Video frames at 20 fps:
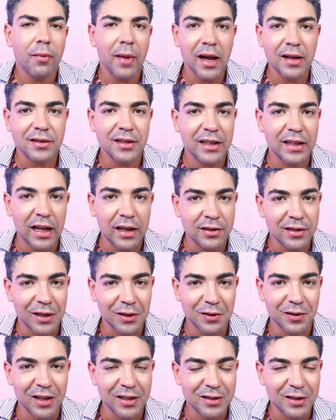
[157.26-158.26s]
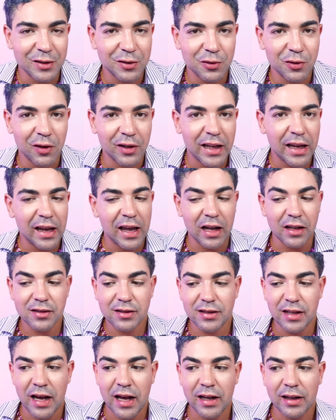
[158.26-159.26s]
O mais engraçado nessa história é que a
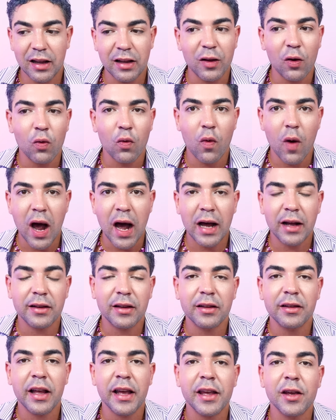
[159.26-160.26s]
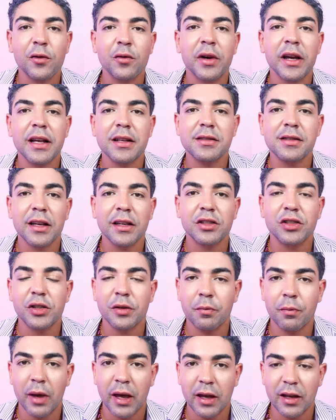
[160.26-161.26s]
Sarah não guarda nenhum
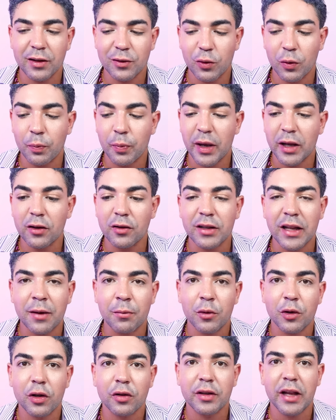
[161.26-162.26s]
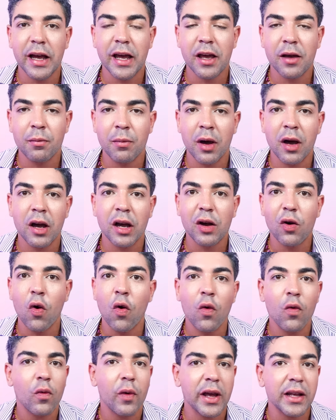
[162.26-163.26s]
ressentimento pelo namoro da irmã
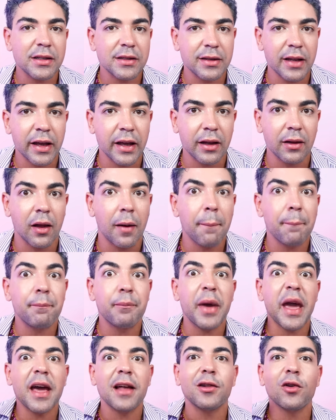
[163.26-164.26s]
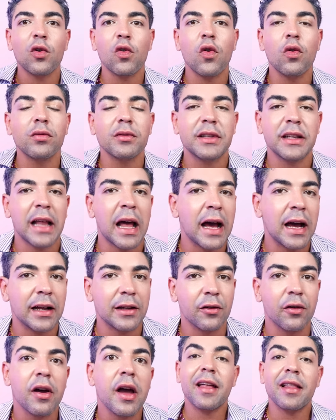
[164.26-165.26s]
com o ex dela. Pelo
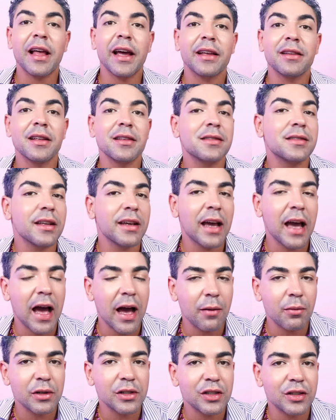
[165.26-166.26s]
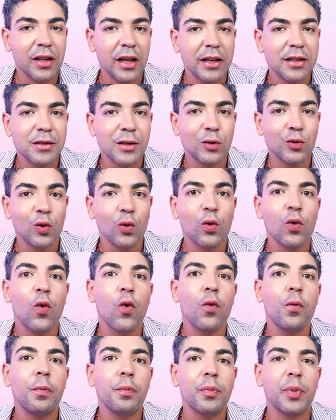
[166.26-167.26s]
contrário, ela ainda se gaba de ter sido
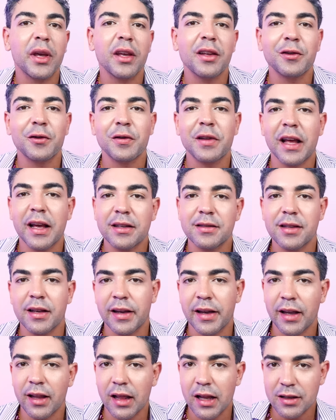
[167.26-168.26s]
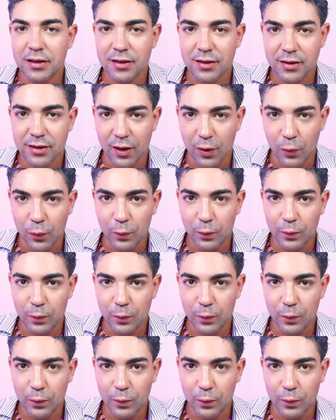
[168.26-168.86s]
culpido dessa relação.